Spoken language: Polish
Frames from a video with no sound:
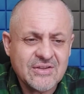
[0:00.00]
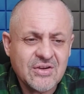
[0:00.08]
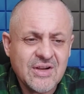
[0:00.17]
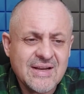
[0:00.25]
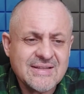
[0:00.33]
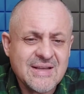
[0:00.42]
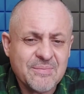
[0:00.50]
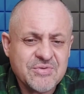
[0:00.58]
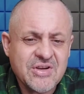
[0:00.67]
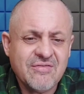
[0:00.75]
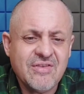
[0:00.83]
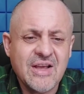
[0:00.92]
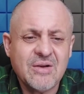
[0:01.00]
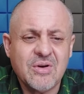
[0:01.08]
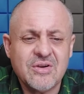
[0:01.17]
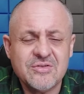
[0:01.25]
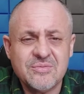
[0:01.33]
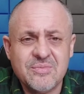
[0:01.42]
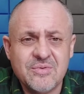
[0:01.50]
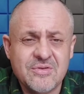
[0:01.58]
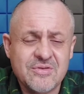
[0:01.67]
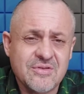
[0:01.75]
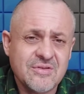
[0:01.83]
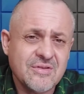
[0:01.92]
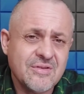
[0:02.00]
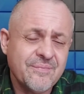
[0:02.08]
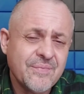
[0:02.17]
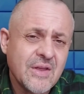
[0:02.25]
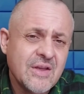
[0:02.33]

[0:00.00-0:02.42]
Tolerancja przewlekła roz, roz, e,